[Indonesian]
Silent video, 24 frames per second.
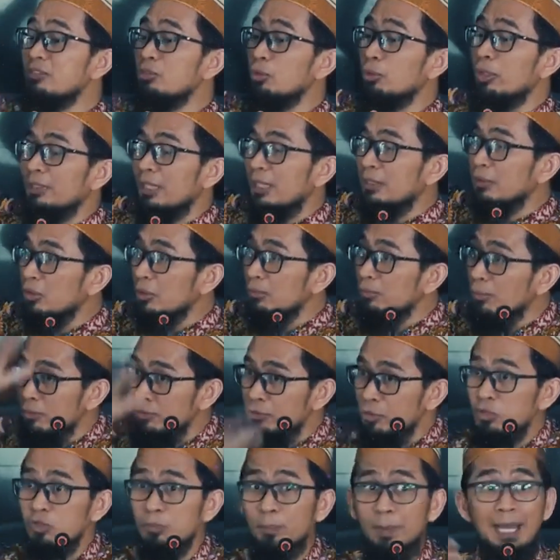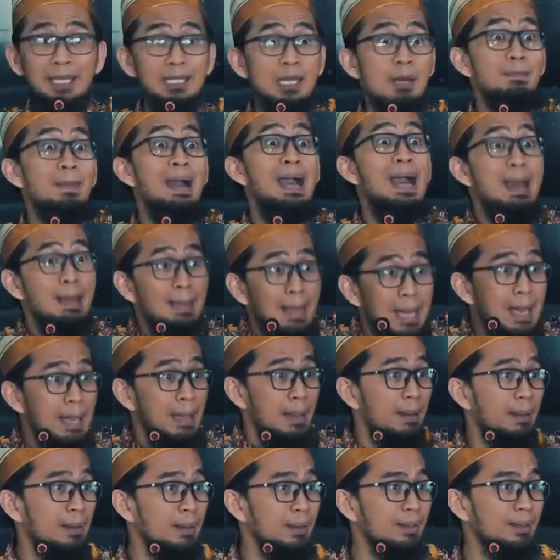kesulitan itu muncul supaya ada
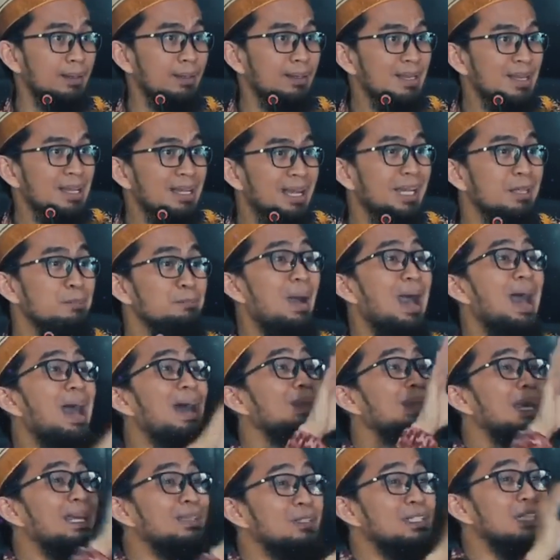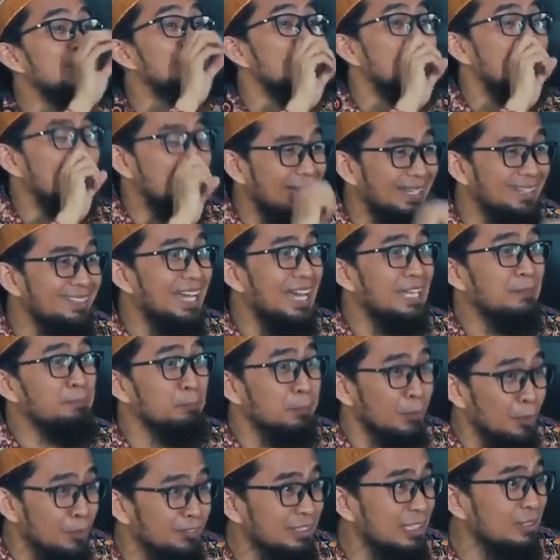pahala. Kan pahala itu diberikan saat
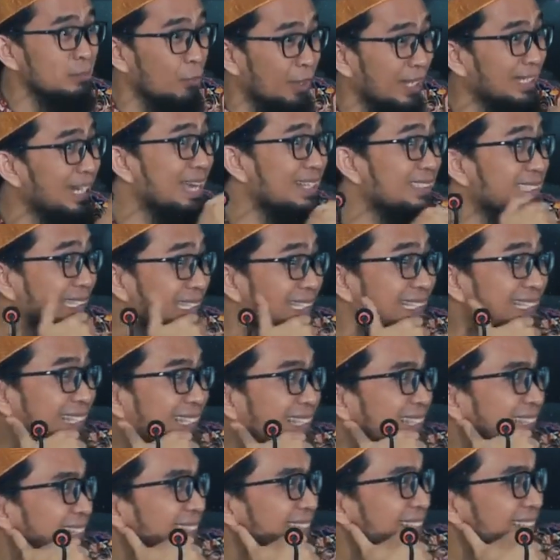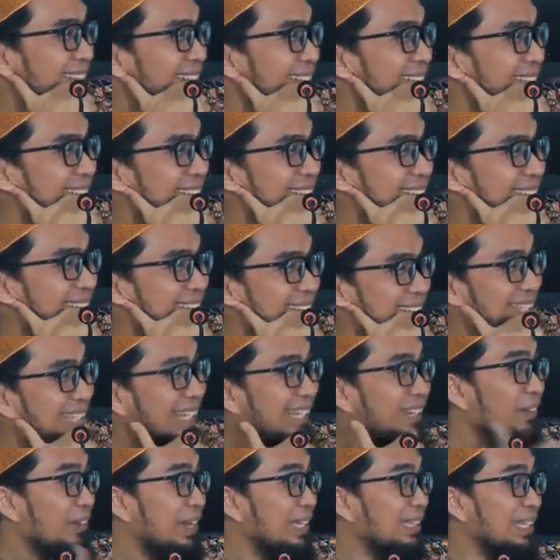proses bukan hasil. Jadi
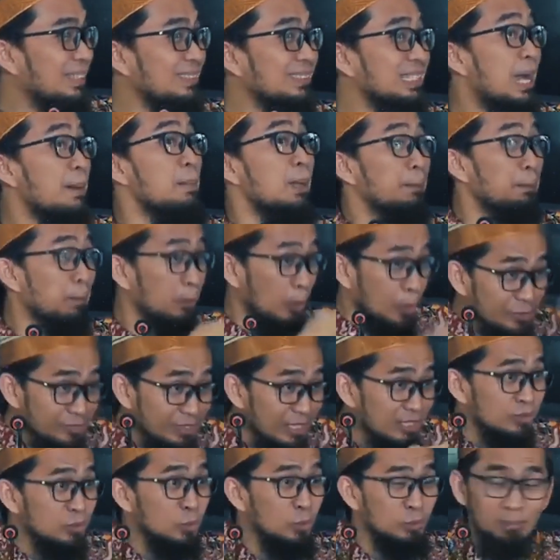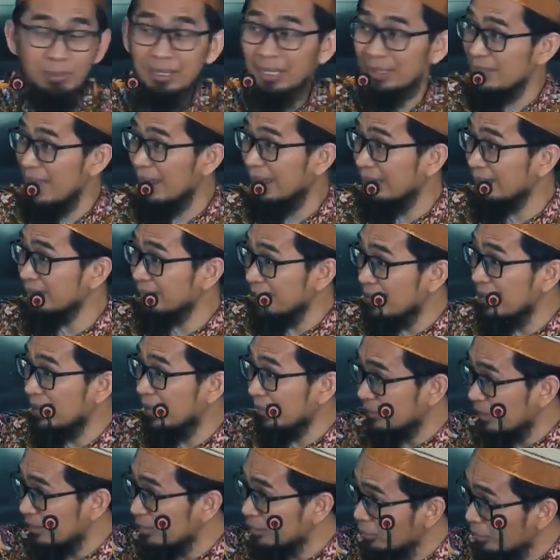kalau kita sedang berproses untuk mengerjakan tadi
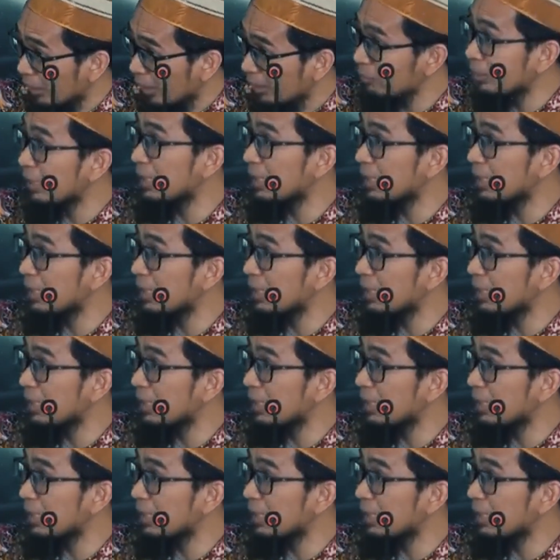ketentuan,